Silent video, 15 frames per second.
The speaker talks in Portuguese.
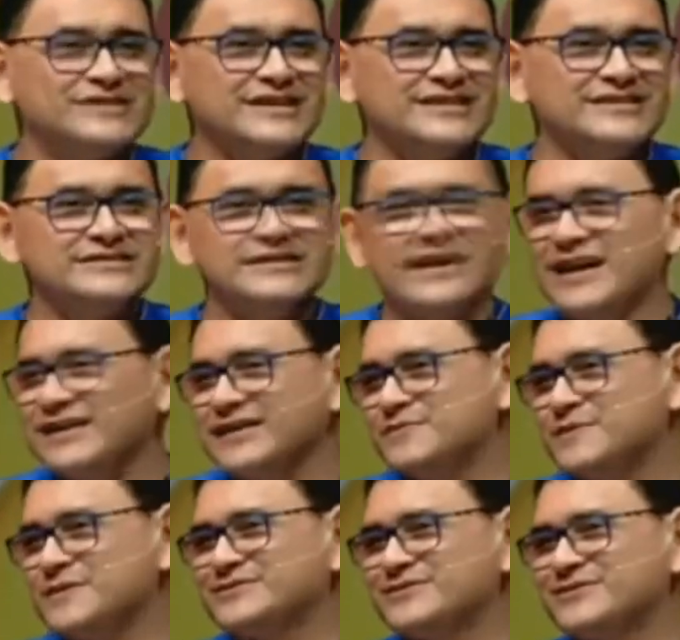eles e ela,
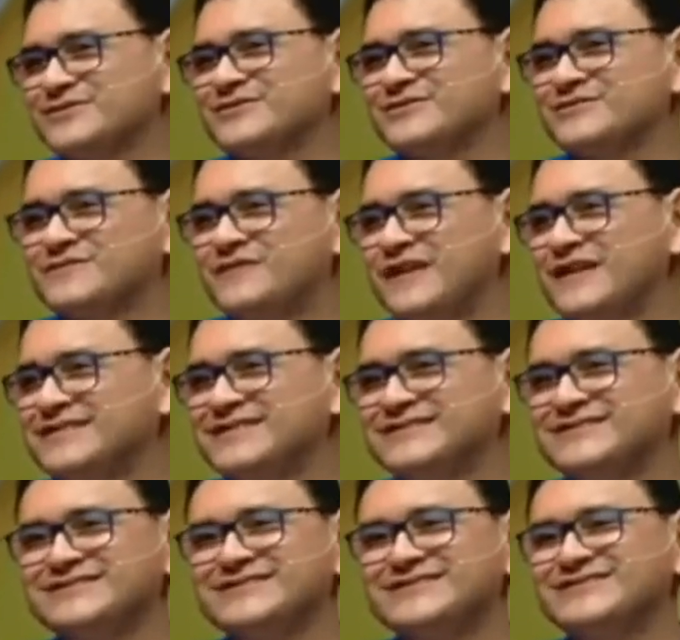pastor, que o senhor fez, a
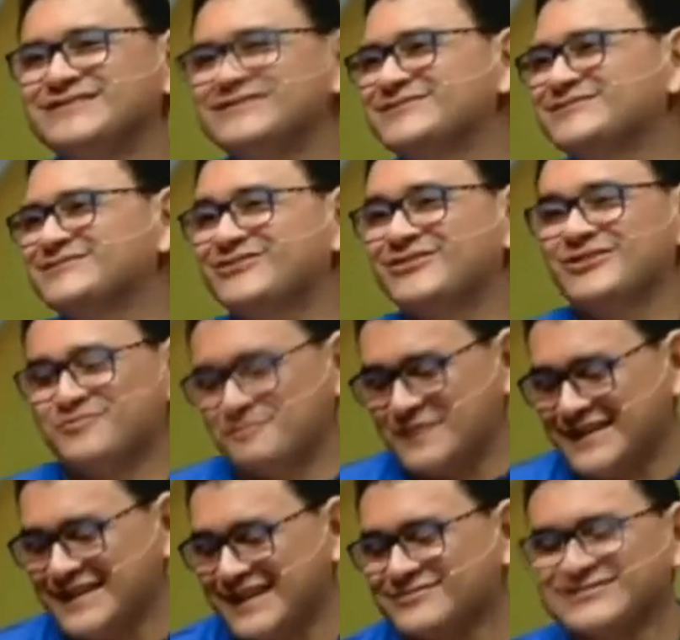gente se juntou, eu
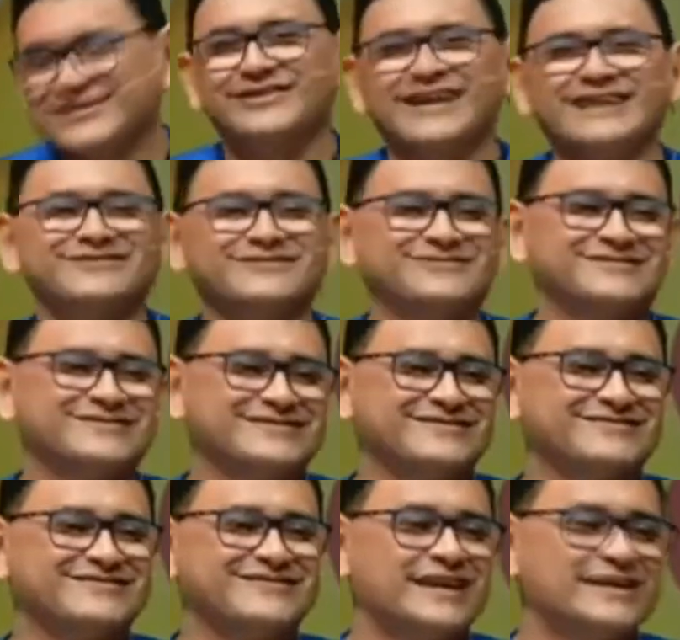peguei o salgado junto
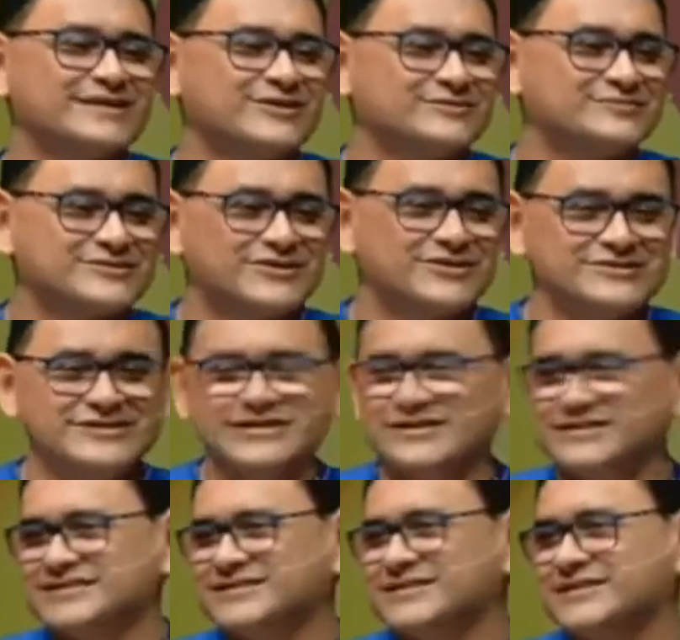com ela, como o senhor
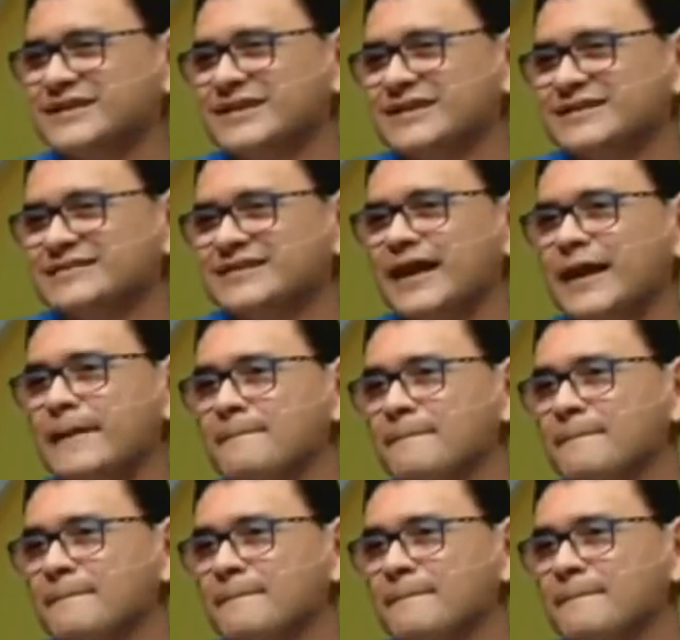disse, né?